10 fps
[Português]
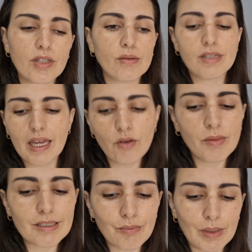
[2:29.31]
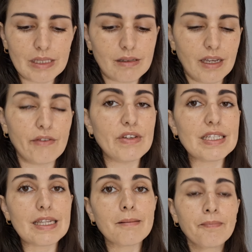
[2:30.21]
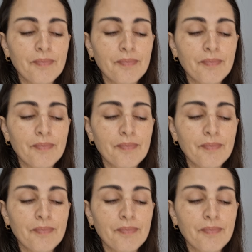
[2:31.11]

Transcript: então saiu o mesmo preço da revista.